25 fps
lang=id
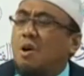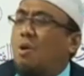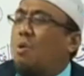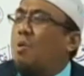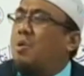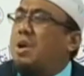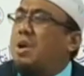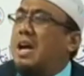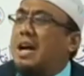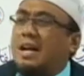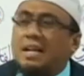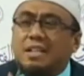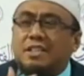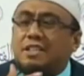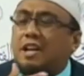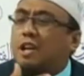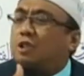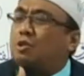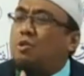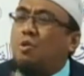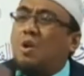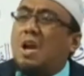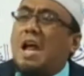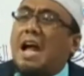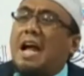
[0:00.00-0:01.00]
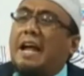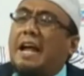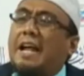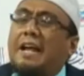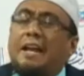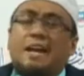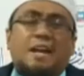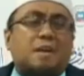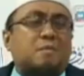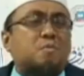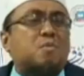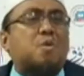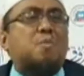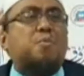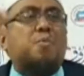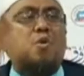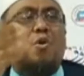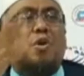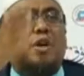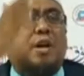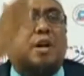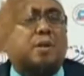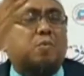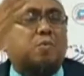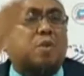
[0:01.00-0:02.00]
Udah kejar dulu lah akhirat,
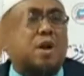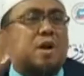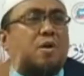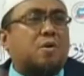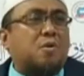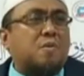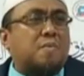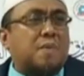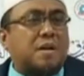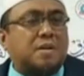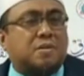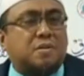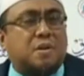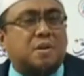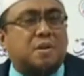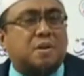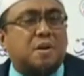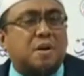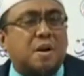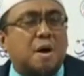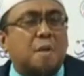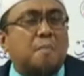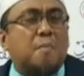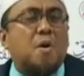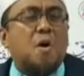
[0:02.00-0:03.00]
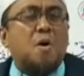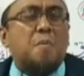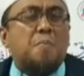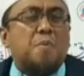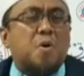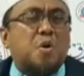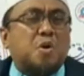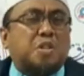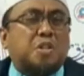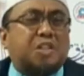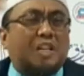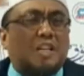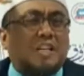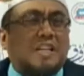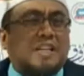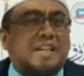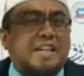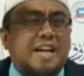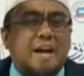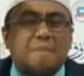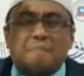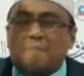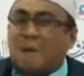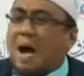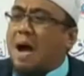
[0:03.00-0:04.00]
mumpung di bulan Ramadan. Mumpung
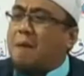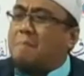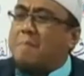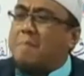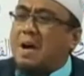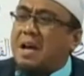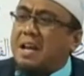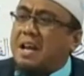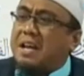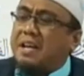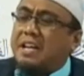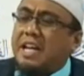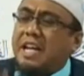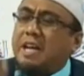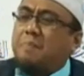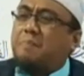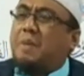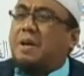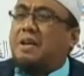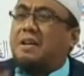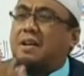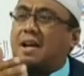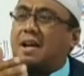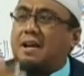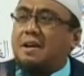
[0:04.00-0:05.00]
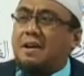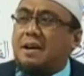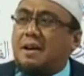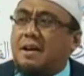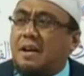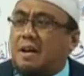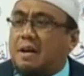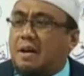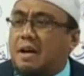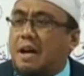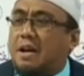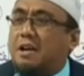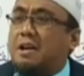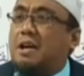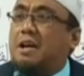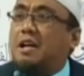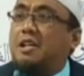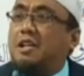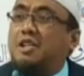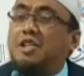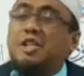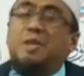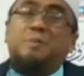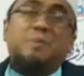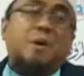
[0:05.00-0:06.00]
setiap amalan dilipat gandakan karena
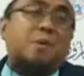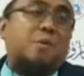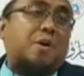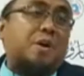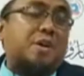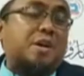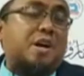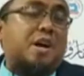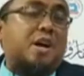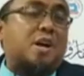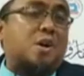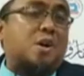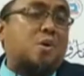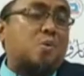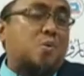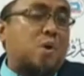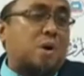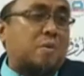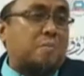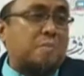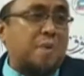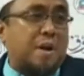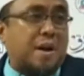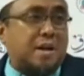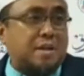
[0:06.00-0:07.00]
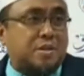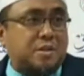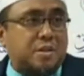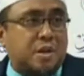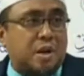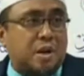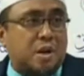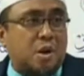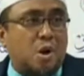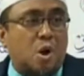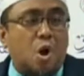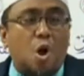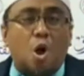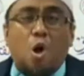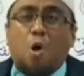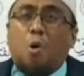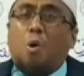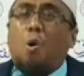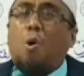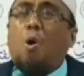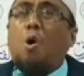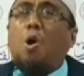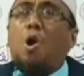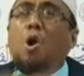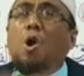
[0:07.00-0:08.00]
keistimewanya kan luar biasa.
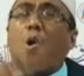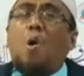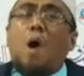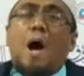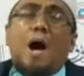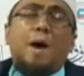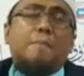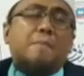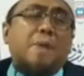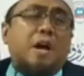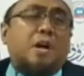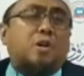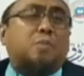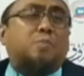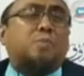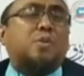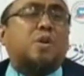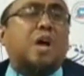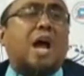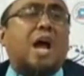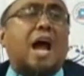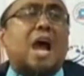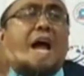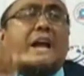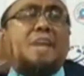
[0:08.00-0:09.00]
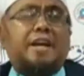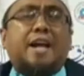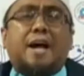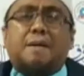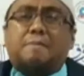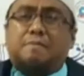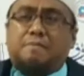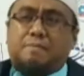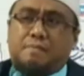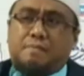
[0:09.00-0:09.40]
Kulu amal Adam.